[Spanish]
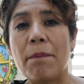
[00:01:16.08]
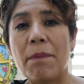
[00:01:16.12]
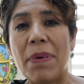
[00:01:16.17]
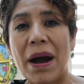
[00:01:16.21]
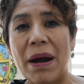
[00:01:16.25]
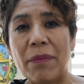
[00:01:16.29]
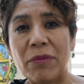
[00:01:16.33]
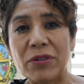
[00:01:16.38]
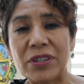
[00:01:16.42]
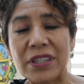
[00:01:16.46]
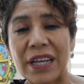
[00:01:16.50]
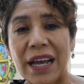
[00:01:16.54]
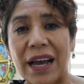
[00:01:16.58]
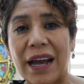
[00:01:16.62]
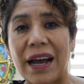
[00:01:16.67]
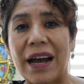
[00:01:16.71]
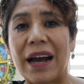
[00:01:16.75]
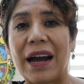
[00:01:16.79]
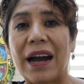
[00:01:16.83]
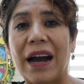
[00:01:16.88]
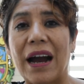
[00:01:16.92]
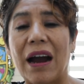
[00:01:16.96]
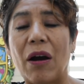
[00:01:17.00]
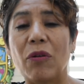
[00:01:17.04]
Vamos
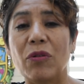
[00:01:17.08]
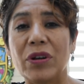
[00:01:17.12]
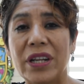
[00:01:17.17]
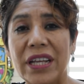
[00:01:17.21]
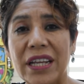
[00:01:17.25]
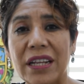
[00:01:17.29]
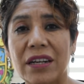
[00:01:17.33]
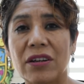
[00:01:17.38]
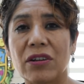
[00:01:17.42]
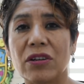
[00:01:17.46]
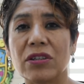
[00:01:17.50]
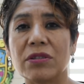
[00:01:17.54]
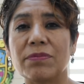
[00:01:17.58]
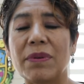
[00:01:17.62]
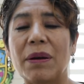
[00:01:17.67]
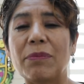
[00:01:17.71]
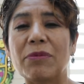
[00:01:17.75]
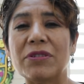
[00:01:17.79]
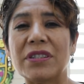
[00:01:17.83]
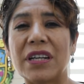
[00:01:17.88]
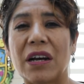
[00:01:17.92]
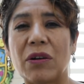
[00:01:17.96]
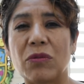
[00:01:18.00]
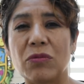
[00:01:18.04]
a, unirnos,
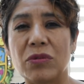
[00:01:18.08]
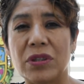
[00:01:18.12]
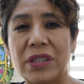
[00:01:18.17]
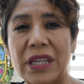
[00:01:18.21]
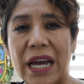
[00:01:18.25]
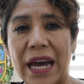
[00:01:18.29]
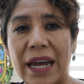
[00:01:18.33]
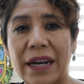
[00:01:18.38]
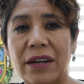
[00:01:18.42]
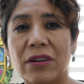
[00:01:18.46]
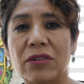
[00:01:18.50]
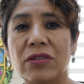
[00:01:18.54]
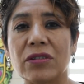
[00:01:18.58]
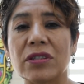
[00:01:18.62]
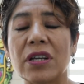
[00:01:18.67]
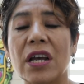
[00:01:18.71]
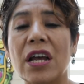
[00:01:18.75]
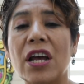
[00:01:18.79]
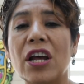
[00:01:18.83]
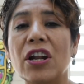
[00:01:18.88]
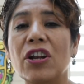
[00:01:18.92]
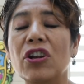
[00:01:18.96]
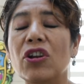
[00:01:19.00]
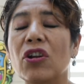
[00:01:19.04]
vamos a juntarnos,
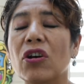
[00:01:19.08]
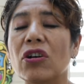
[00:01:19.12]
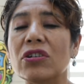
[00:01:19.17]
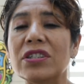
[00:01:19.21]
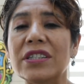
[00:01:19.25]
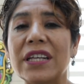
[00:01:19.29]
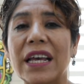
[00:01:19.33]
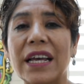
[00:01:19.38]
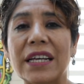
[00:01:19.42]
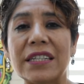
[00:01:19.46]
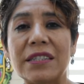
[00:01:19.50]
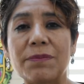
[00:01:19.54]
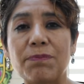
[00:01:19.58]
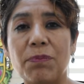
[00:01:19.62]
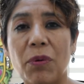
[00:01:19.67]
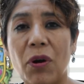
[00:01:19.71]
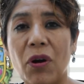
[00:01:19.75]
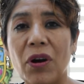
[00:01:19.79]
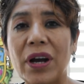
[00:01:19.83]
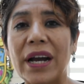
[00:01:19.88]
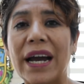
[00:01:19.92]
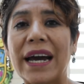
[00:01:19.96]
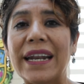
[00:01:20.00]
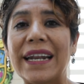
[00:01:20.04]
no se
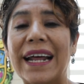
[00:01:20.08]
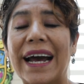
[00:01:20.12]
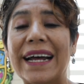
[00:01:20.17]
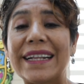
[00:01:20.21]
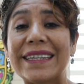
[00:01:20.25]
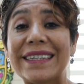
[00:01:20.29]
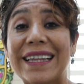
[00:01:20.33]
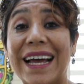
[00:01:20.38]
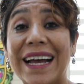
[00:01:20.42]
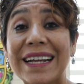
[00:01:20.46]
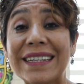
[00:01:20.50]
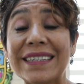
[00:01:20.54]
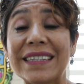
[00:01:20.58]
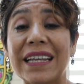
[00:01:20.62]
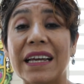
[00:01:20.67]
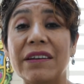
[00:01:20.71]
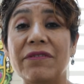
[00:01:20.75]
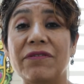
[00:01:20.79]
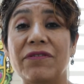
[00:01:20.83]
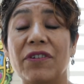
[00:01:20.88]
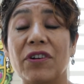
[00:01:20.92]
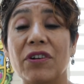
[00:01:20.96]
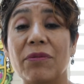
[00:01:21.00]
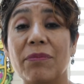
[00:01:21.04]
expongan a tanta
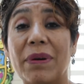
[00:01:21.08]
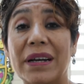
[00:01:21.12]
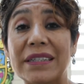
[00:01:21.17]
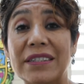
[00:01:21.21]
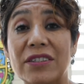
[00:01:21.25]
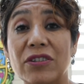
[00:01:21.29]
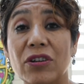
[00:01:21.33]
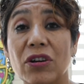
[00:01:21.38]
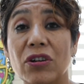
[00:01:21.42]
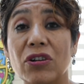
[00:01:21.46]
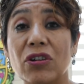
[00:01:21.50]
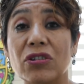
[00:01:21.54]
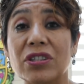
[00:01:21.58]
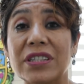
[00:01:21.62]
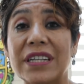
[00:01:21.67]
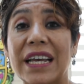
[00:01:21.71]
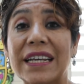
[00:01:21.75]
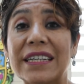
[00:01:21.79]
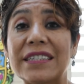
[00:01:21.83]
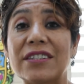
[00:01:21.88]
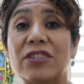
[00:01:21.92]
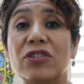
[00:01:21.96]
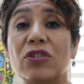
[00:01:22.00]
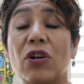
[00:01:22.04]
información, no
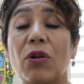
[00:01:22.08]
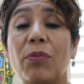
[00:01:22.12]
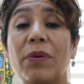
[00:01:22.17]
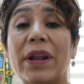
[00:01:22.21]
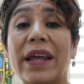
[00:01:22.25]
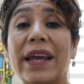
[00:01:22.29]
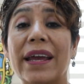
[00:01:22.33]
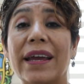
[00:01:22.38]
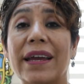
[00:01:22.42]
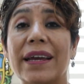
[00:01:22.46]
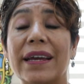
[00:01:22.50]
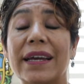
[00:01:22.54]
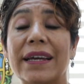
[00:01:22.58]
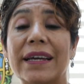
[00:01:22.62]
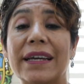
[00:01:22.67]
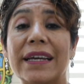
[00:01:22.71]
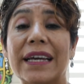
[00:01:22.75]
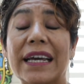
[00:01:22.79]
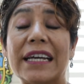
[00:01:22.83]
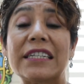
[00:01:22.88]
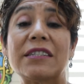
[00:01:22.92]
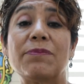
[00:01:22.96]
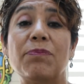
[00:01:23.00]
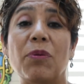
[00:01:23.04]
se
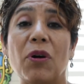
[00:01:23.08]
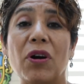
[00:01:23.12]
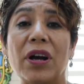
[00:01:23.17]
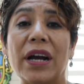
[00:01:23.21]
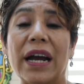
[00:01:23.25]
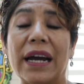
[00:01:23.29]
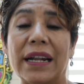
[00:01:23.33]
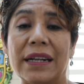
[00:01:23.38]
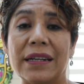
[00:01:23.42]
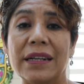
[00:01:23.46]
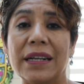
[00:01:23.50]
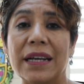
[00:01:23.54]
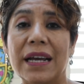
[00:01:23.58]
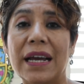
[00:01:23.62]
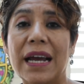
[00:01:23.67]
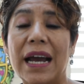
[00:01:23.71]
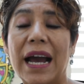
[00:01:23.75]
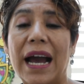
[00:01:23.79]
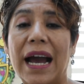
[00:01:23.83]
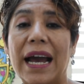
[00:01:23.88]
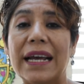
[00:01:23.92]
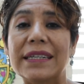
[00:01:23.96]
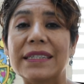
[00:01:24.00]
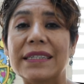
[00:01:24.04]
sobreexpongan
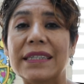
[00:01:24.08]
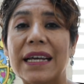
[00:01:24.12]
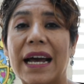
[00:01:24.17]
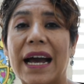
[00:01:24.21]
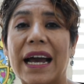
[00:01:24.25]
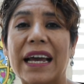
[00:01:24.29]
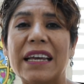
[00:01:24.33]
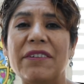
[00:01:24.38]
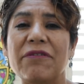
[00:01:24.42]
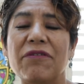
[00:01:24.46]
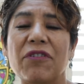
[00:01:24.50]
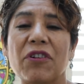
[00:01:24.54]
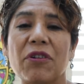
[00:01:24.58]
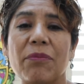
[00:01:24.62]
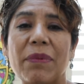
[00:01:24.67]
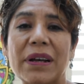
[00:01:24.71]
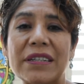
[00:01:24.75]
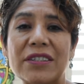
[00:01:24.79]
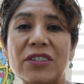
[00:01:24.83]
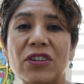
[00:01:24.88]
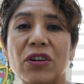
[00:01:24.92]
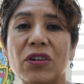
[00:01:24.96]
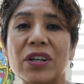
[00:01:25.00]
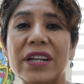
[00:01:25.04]
a
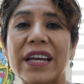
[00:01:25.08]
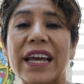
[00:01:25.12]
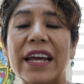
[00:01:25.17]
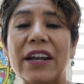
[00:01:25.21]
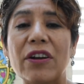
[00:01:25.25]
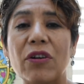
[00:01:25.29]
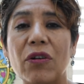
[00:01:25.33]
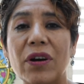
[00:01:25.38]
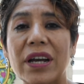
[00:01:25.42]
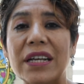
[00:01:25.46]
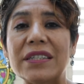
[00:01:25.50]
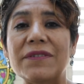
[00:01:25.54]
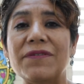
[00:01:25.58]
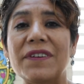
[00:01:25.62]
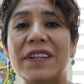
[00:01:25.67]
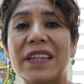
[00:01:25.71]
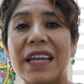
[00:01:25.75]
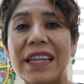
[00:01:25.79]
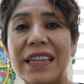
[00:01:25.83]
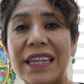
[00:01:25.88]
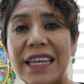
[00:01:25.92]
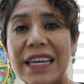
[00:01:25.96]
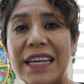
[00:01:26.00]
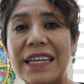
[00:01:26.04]
información que no es
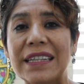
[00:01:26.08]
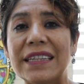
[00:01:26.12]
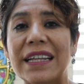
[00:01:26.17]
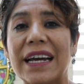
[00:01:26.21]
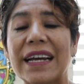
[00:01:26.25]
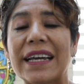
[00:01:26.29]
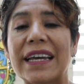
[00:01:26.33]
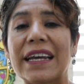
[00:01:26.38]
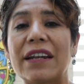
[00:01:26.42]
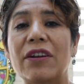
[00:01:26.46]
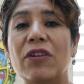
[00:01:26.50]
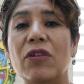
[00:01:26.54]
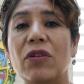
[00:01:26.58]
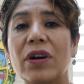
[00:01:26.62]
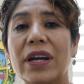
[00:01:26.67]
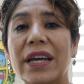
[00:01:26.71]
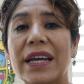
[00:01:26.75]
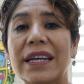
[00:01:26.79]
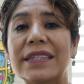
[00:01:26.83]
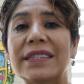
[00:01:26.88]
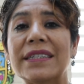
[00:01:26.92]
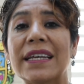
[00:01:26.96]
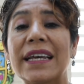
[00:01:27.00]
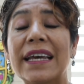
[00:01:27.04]
fidedigna, que no
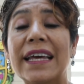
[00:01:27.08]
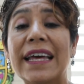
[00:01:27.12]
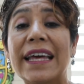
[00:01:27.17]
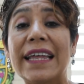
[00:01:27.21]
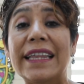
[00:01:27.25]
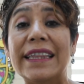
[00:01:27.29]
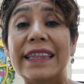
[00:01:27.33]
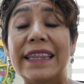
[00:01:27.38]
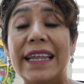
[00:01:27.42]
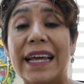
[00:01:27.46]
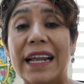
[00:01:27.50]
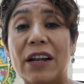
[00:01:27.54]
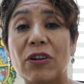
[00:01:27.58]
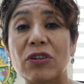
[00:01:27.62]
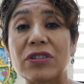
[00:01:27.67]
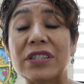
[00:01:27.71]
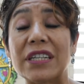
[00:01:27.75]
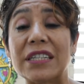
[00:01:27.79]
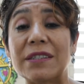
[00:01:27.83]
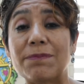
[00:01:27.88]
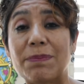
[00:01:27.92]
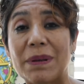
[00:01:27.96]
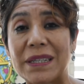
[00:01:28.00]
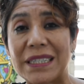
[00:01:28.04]
es de
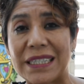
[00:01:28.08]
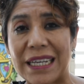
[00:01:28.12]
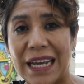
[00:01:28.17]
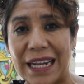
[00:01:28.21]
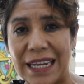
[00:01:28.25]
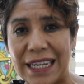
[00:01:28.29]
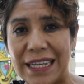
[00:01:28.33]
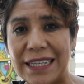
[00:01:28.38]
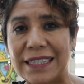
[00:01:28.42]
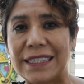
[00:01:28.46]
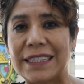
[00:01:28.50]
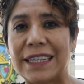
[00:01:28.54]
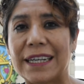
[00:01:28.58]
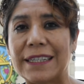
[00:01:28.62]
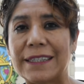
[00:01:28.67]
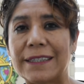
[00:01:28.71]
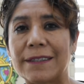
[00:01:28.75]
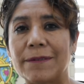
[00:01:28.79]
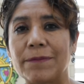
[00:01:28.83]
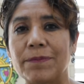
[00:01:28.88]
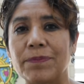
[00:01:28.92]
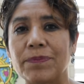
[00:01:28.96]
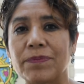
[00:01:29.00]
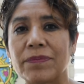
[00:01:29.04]
los
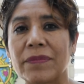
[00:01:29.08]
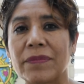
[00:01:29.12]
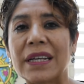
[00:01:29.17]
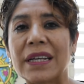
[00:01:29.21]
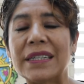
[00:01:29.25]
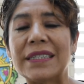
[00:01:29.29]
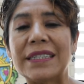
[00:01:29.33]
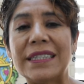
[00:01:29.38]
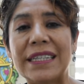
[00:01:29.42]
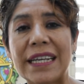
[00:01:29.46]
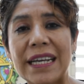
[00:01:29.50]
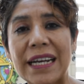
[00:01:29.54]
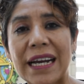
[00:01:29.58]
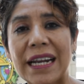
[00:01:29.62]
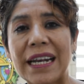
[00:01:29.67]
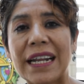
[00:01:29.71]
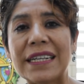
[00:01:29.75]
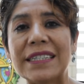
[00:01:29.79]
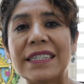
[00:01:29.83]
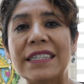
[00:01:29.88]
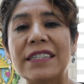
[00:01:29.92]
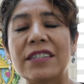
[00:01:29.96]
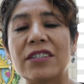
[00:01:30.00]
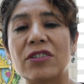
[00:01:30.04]
especialistas sigan
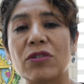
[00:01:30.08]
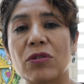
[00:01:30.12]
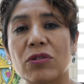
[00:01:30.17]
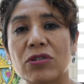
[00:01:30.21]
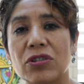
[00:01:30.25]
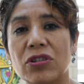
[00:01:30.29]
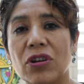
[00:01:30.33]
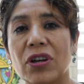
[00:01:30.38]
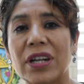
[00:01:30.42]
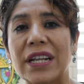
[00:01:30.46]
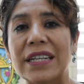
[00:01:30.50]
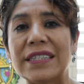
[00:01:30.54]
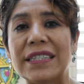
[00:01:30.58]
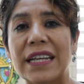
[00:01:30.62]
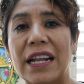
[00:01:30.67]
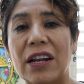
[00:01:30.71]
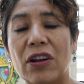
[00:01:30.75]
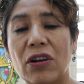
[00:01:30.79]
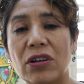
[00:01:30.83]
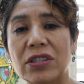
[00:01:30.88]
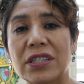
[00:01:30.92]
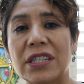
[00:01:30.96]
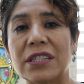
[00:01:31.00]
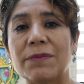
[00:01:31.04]
las instrucciones de
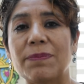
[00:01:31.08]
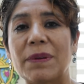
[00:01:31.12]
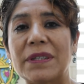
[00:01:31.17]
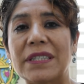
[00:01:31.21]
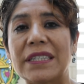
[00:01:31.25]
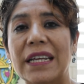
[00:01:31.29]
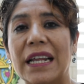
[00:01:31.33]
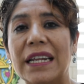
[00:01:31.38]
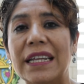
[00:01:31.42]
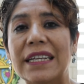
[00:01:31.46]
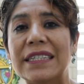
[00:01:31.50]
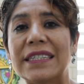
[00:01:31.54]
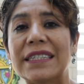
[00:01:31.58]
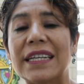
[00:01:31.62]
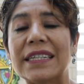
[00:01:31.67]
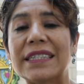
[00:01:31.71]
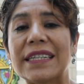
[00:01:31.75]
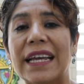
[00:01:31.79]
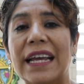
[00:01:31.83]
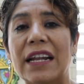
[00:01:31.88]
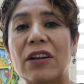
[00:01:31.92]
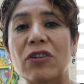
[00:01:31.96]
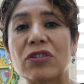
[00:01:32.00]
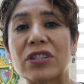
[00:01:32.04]
los
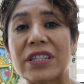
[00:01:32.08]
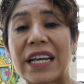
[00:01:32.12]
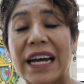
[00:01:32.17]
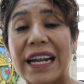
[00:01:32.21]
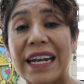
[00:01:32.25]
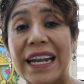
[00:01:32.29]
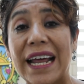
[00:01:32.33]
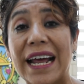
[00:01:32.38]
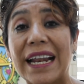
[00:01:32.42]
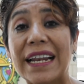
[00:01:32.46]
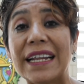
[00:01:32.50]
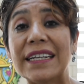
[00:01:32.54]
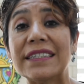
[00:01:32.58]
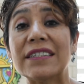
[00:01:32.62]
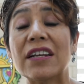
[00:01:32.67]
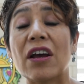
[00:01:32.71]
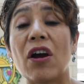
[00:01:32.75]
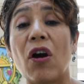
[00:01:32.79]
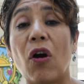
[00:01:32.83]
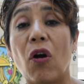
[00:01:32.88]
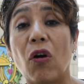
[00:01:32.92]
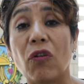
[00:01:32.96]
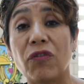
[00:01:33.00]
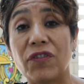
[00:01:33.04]
especialistas en los canales
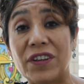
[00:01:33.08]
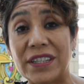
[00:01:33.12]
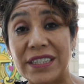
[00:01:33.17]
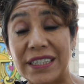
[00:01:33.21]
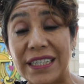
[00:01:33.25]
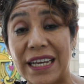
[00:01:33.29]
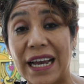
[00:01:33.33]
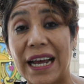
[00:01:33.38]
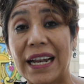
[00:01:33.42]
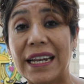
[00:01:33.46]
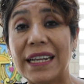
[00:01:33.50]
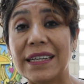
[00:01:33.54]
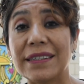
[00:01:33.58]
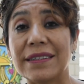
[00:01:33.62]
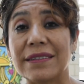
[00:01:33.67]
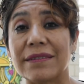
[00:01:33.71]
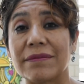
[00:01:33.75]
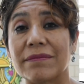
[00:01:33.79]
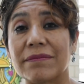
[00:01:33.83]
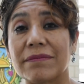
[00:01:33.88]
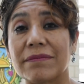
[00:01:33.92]
oficiales,